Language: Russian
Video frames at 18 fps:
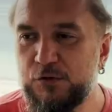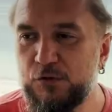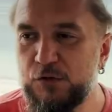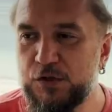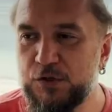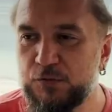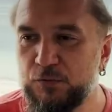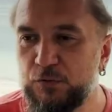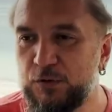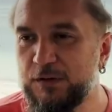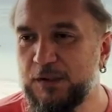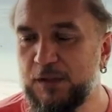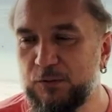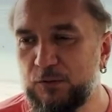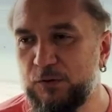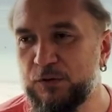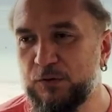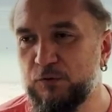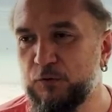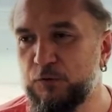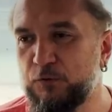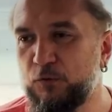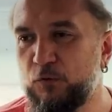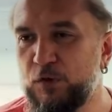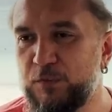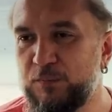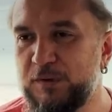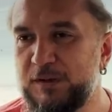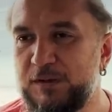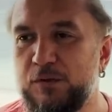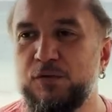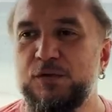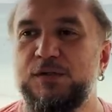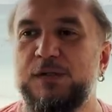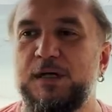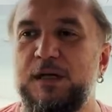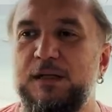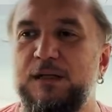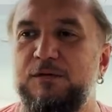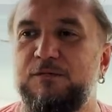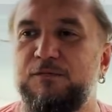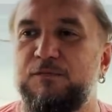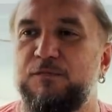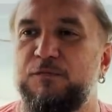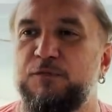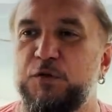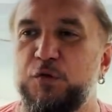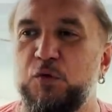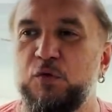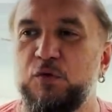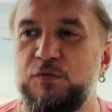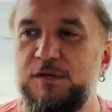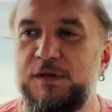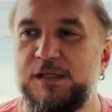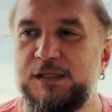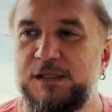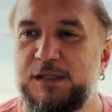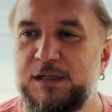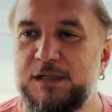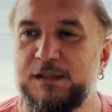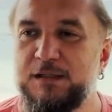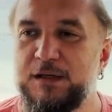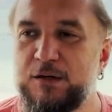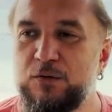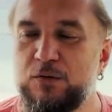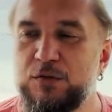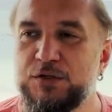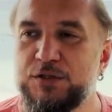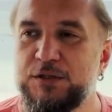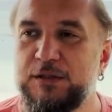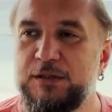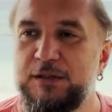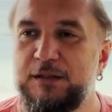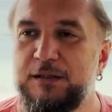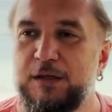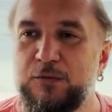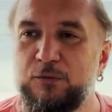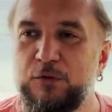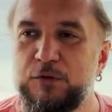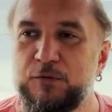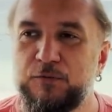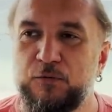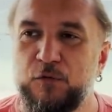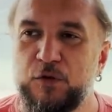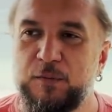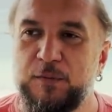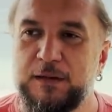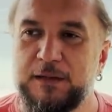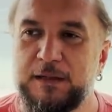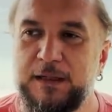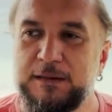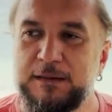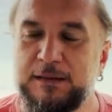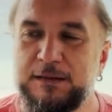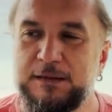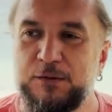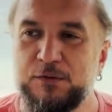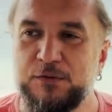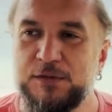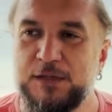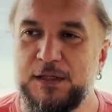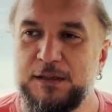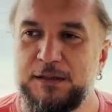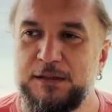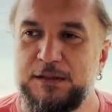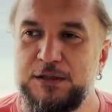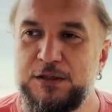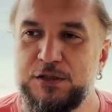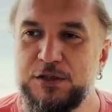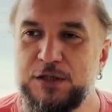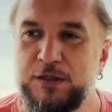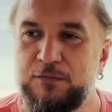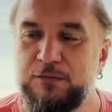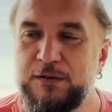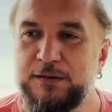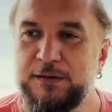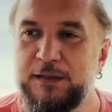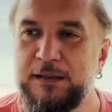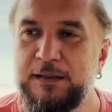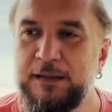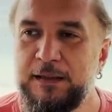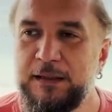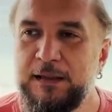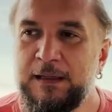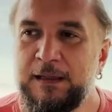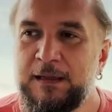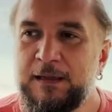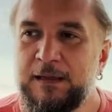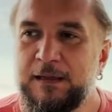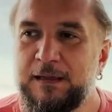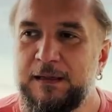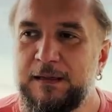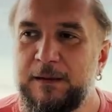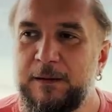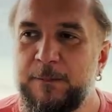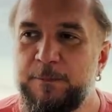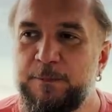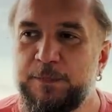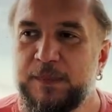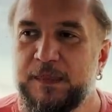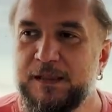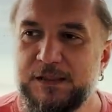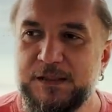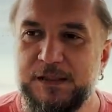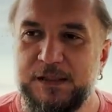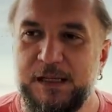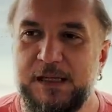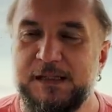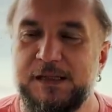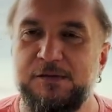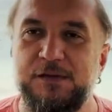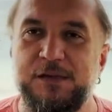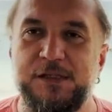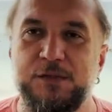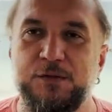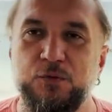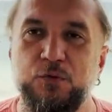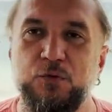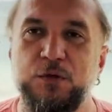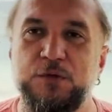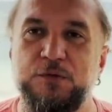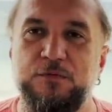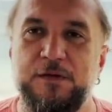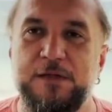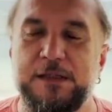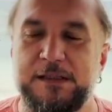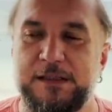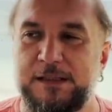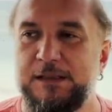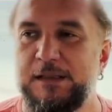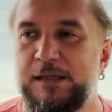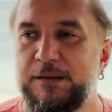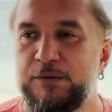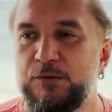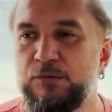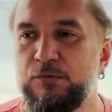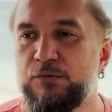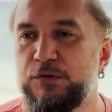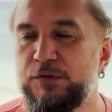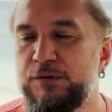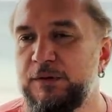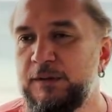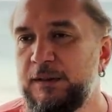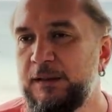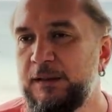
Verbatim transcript: существует какой-то вот формы, где он станет вдруг в 10 раз дороже, и какой-то формы огранки, где он станет дешевле, да. А, цена зависит от веса. Ну вот,